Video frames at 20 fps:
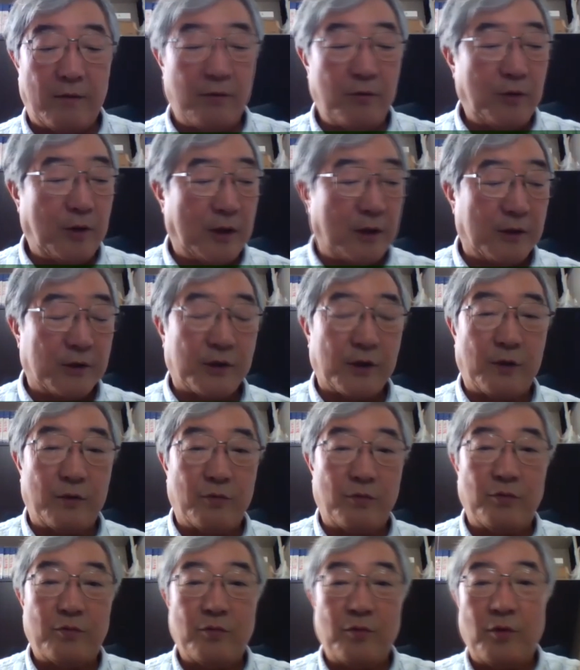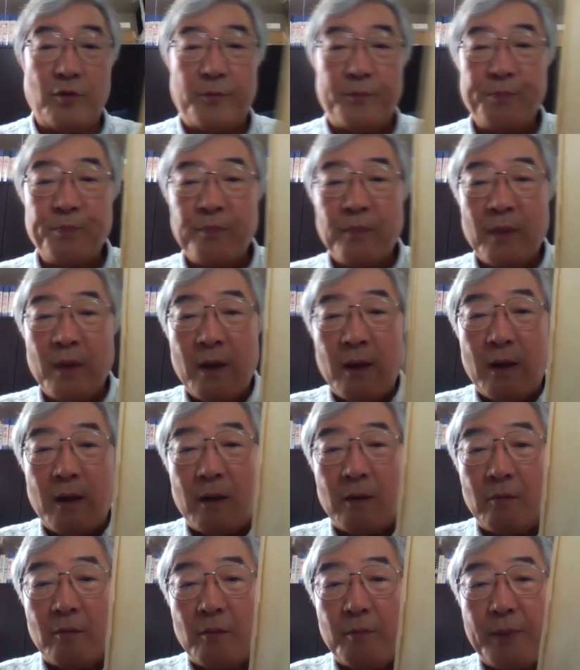どういう話かというと、
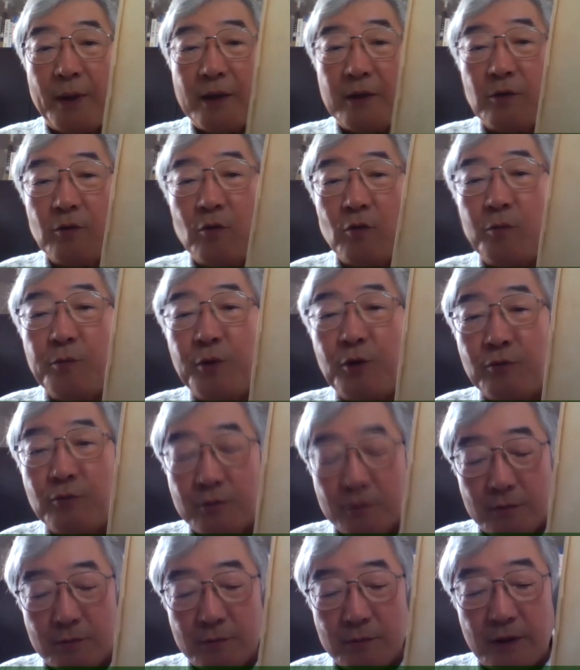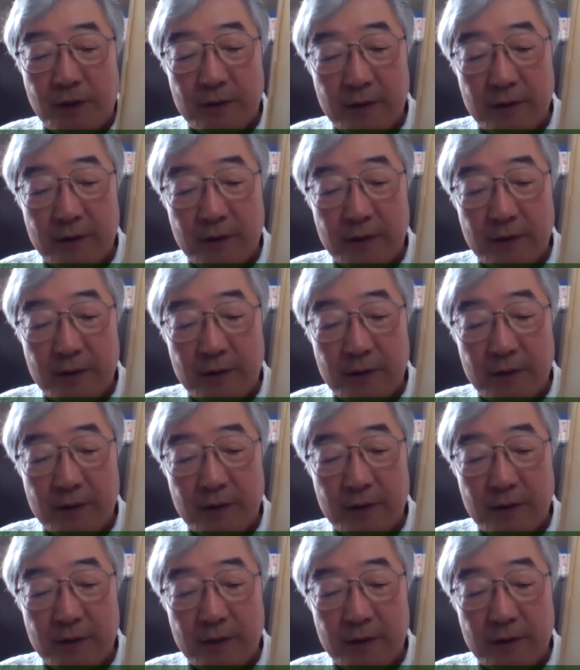あのパリコミューンで